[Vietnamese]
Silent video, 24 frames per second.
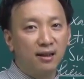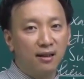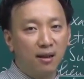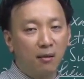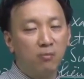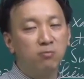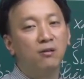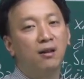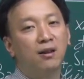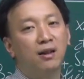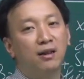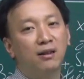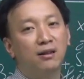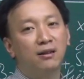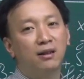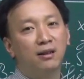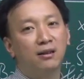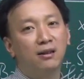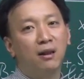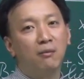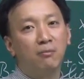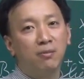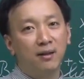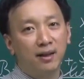đóng
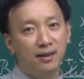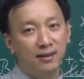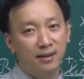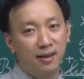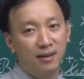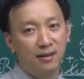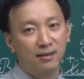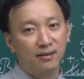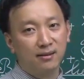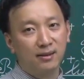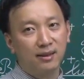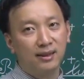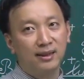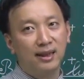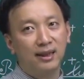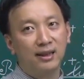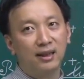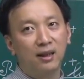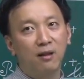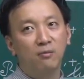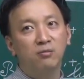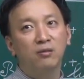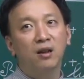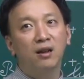lắng, động kiến thức thì ta
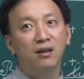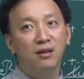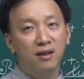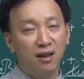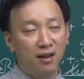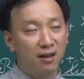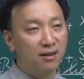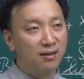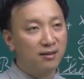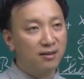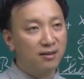sẽ không nhớ được